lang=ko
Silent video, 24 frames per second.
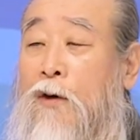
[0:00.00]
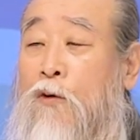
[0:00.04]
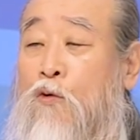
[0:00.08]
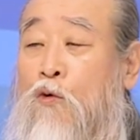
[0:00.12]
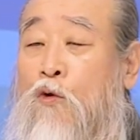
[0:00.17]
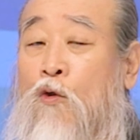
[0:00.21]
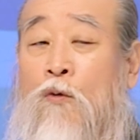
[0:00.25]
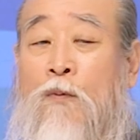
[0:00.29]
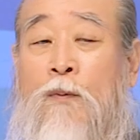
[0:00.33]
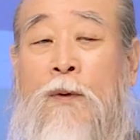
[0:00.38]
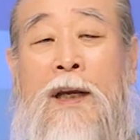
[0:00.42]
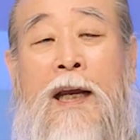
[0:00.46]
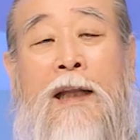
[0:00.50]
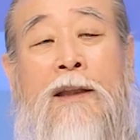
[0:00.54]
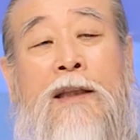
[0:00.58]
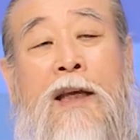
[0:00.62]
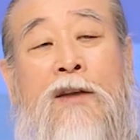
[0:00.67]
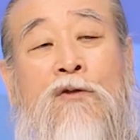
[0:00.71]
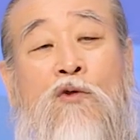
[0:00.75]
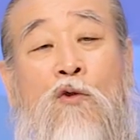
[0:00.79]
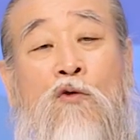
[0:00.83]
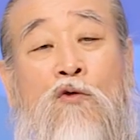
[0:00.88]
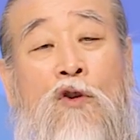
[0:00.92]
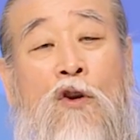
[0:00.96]

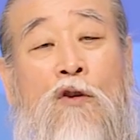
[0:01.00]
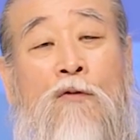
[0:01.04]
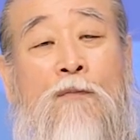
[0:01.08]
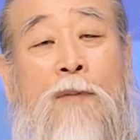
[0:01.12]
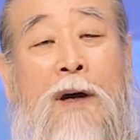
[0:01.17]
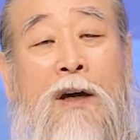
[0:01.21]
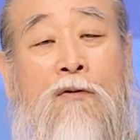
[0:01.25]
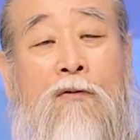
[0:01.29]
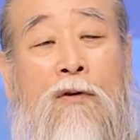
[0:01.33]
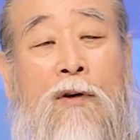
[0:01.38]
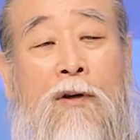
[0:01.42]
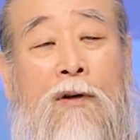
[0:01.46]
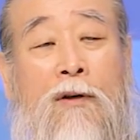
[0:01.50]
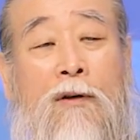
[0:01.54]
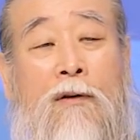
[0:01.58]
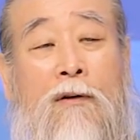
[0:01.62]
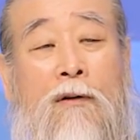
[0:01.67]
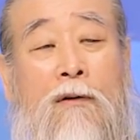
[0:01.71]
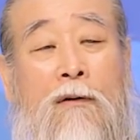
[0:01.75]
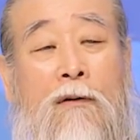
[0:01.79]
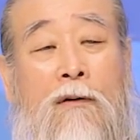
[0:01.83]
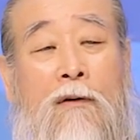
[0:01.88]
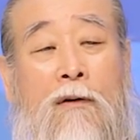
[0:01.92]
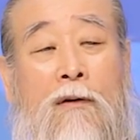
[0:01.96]
국민한테 존경받고
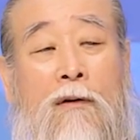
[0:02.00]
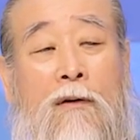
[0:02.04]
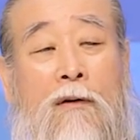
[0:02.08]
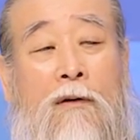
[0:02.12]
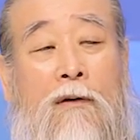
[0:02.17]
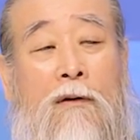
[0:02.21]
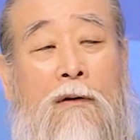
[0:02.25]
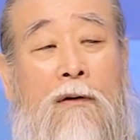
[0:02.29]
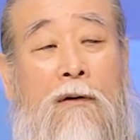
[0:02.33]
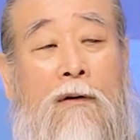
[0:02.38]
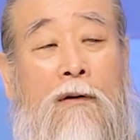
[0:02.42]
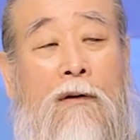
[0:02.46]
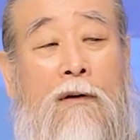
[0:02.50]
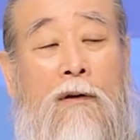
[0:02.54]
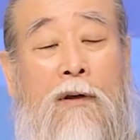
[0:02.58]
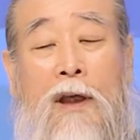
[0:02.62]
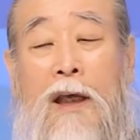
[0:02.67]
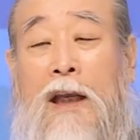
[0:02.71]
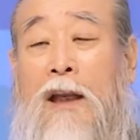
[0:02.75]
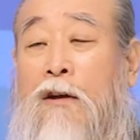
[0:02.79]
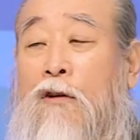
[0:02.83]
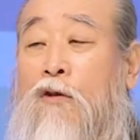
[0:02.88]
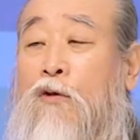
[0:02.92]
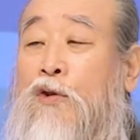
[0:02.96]

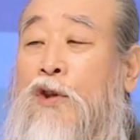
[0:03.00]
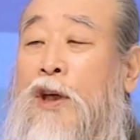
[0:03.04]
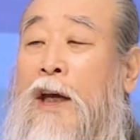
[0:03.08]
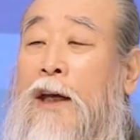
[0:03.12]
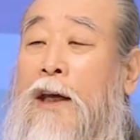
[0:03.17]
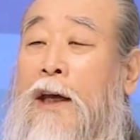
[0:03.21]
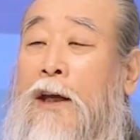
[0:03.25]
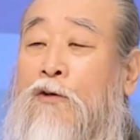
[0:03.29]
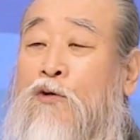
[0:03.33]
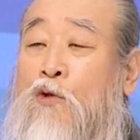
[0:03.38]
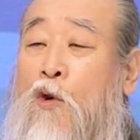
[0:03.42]
인류사에